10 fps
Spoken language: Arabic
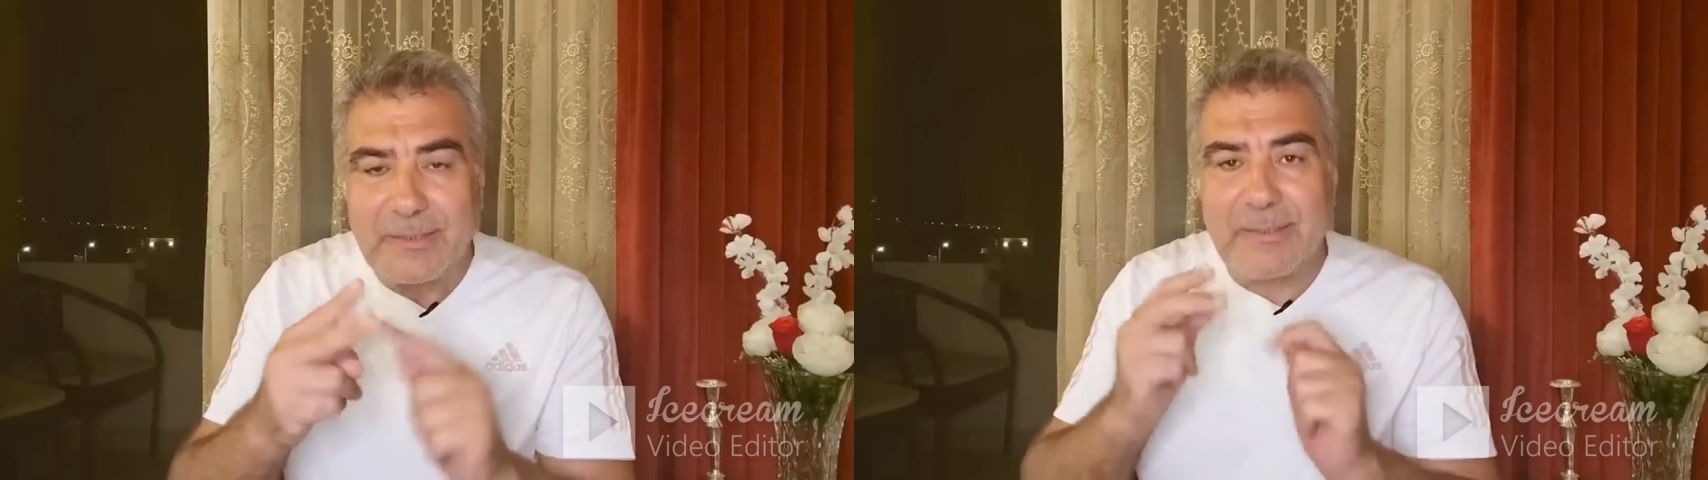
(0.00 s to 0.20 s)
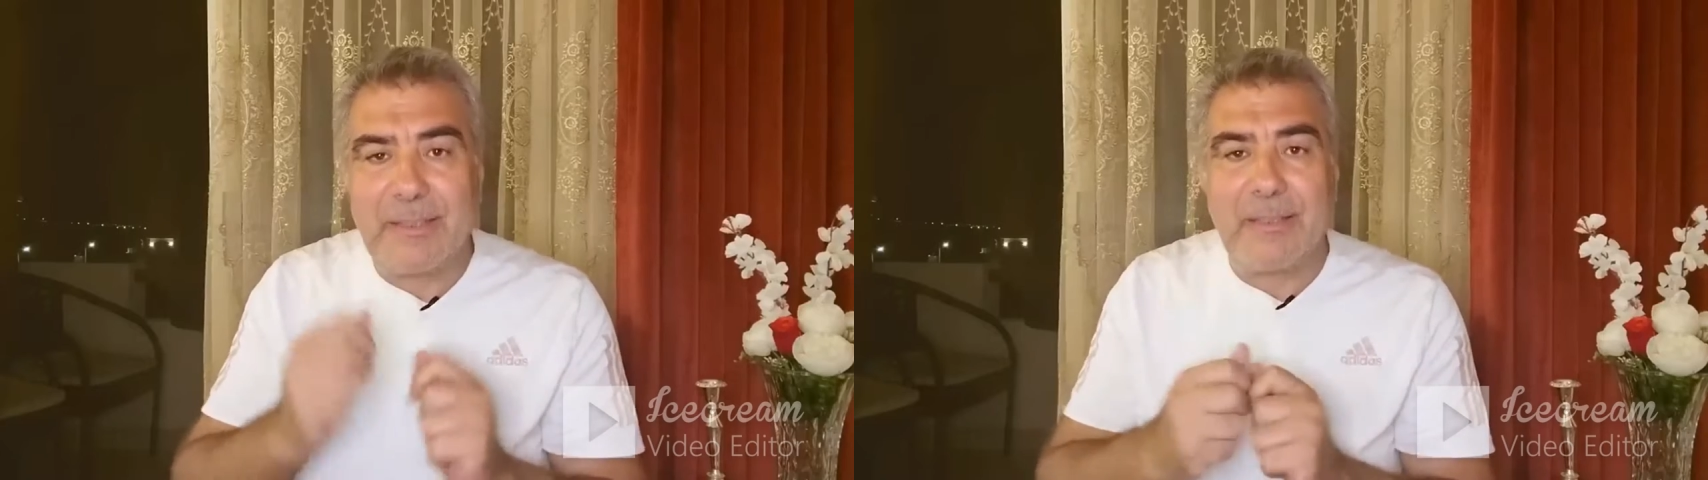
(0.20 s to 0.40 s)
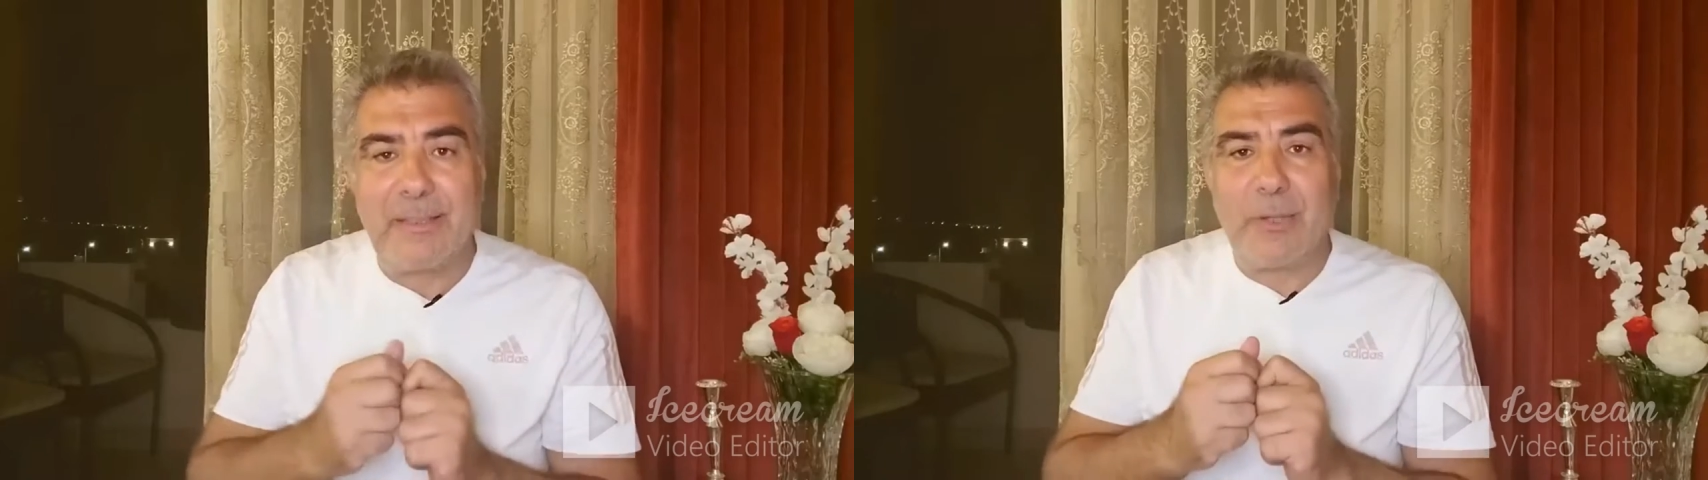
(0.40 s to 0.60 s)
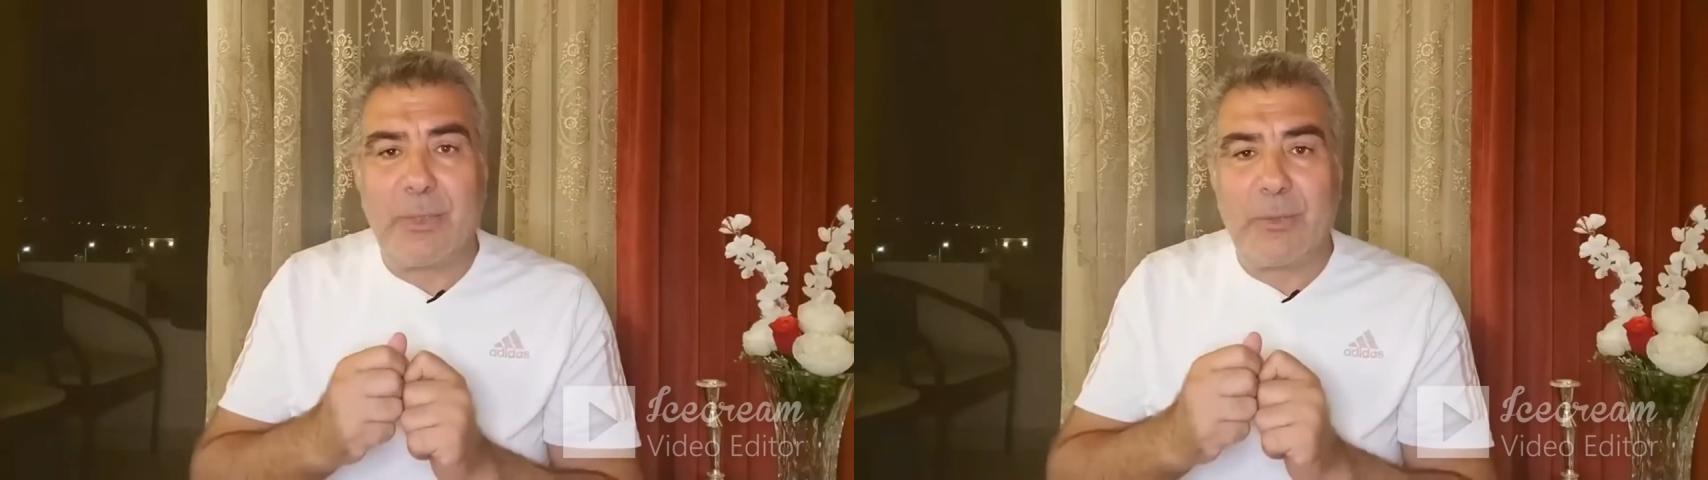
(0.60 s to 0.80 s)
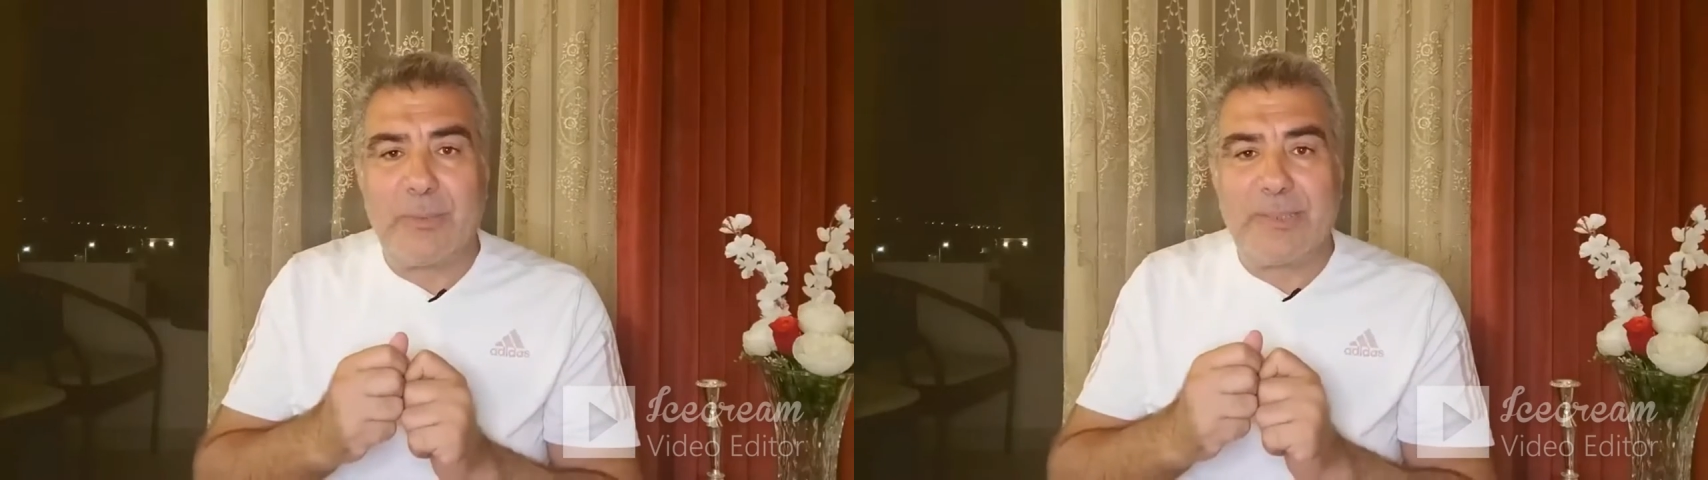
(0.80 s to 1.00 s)
صلى الله
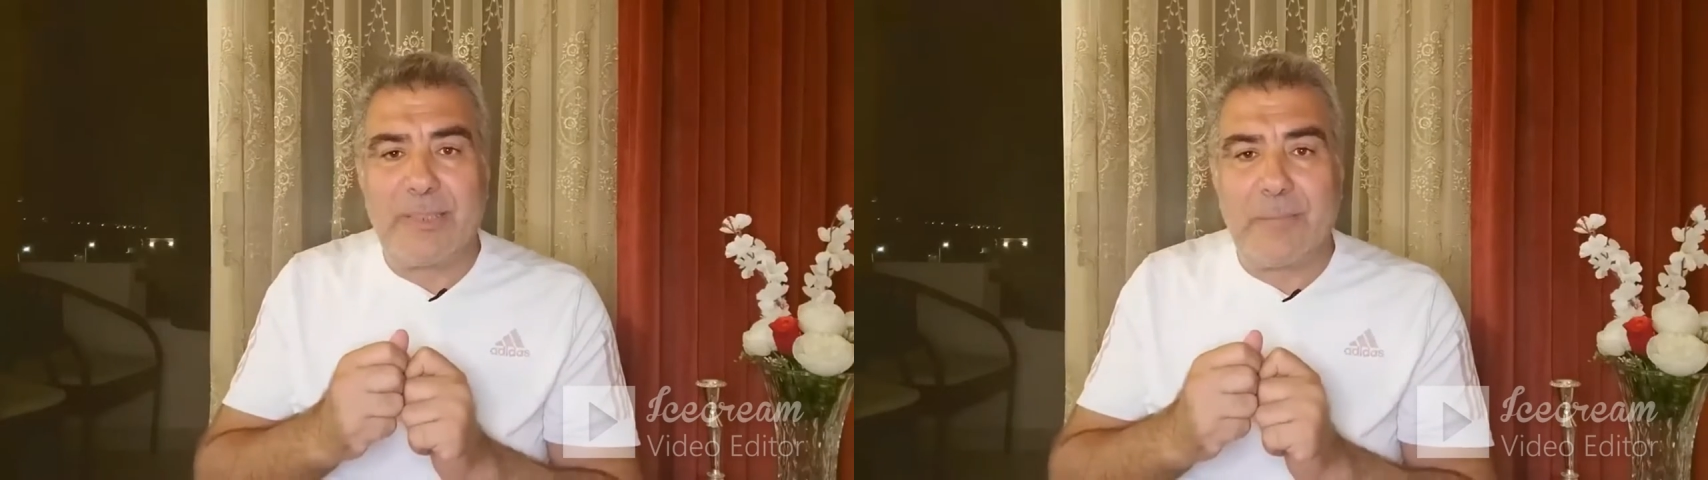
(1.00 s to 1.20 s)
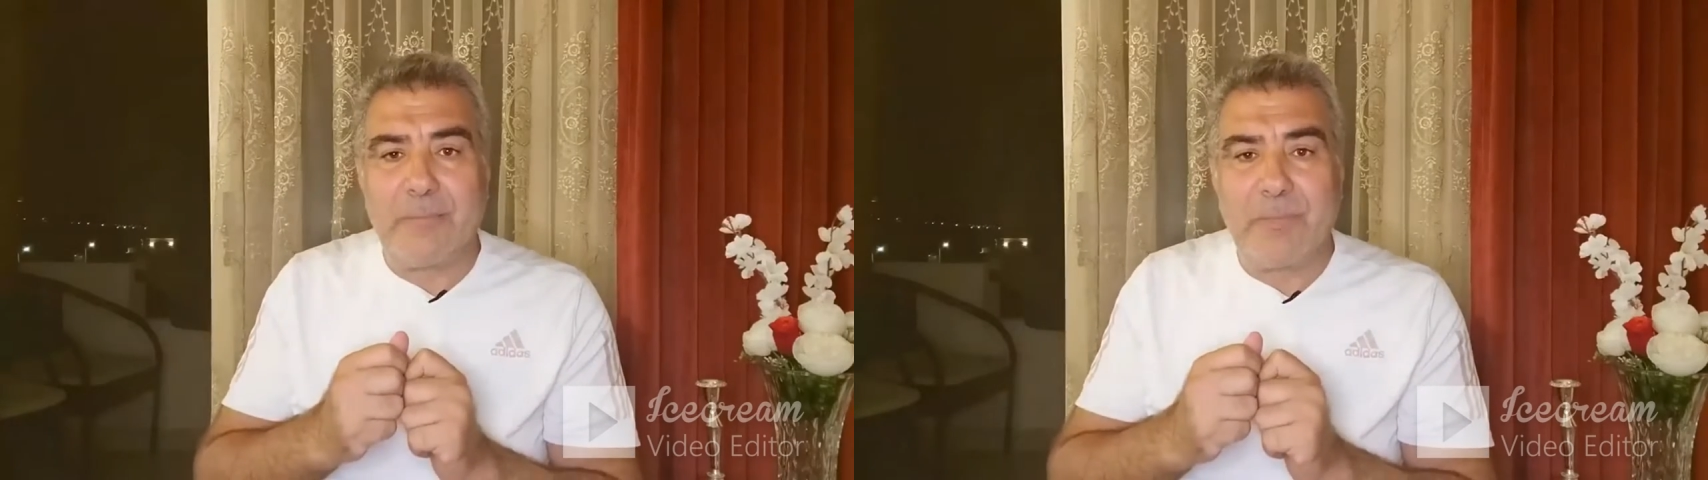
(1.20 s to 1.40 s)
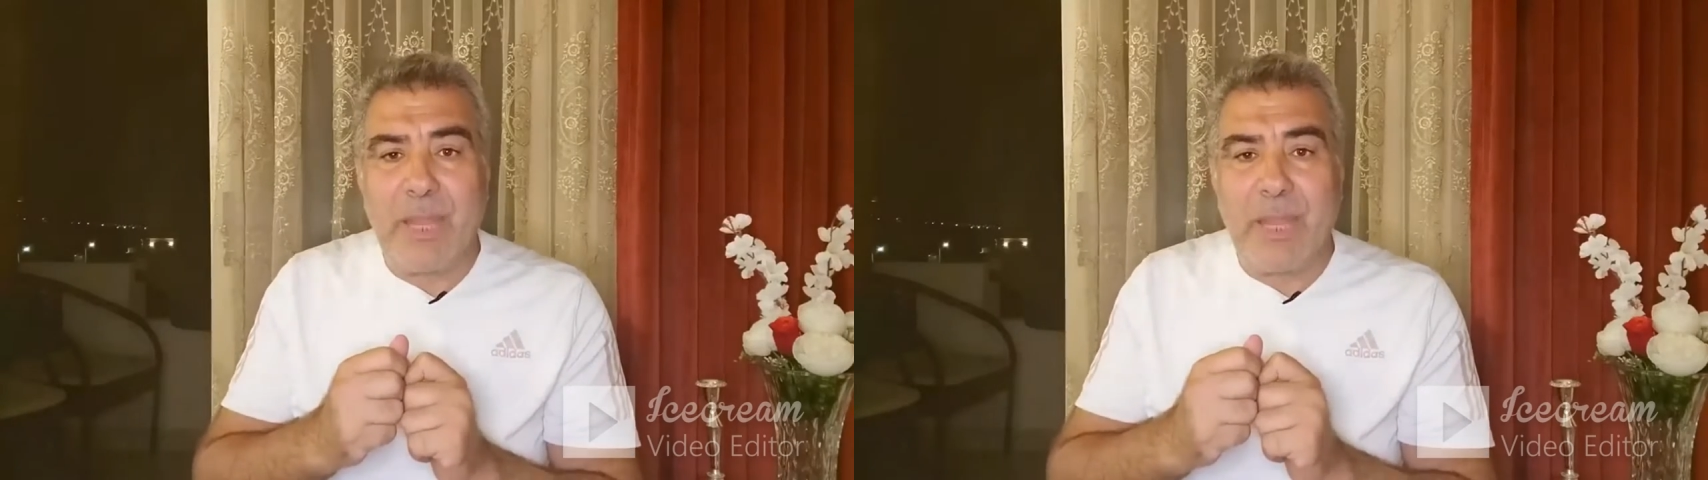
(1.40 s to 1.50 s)
عليه وسلم